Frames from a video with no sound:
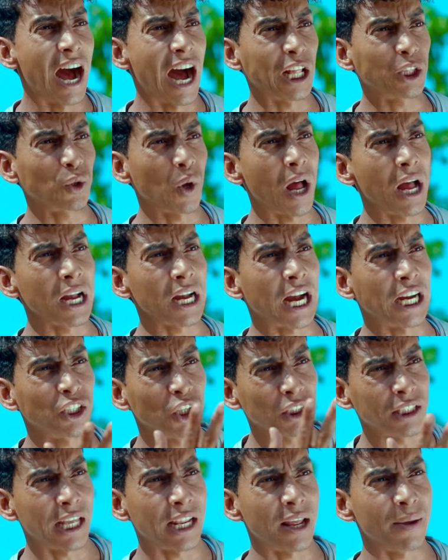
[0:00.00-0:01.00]
हाँ तो अंखा
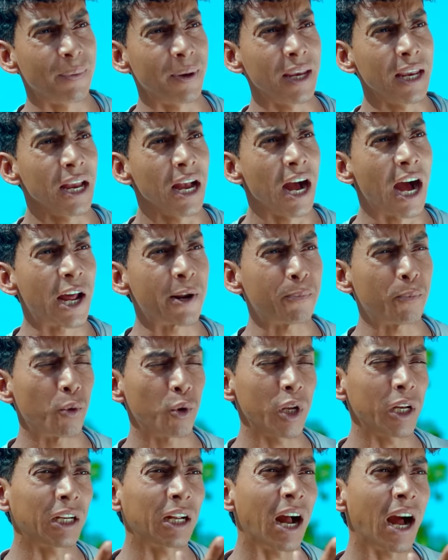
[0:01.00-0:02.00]
तो तेरे भी हर
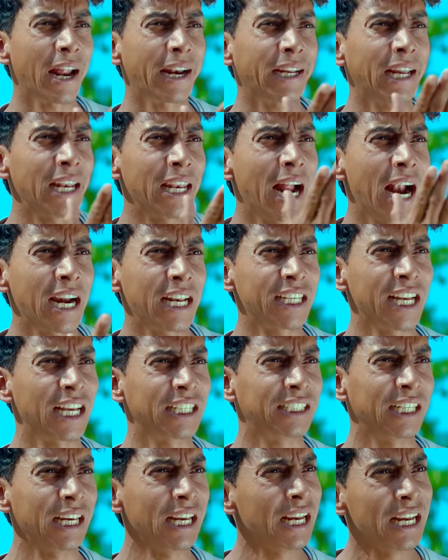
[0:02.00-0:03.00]
पूरी कार की लाइट
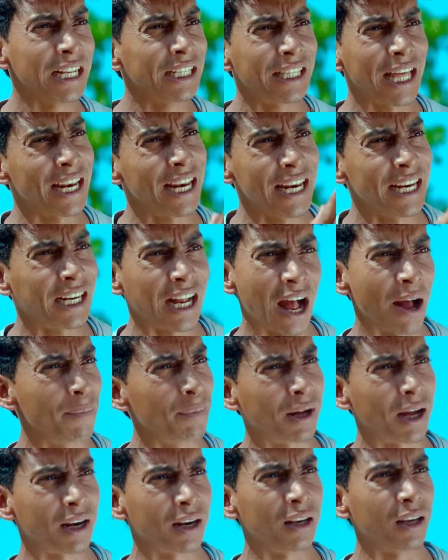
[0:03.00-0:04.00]
जैसी तेरी नहीं काम
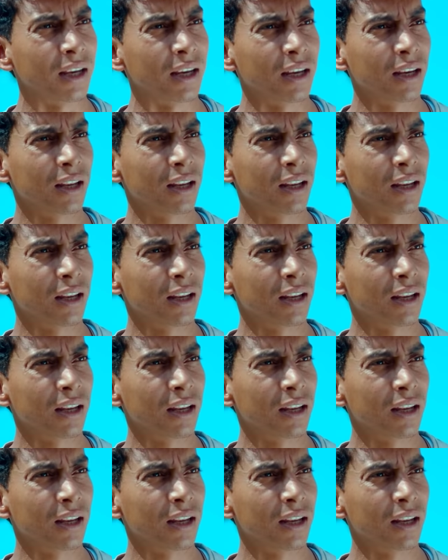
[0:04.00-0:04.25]
कर रही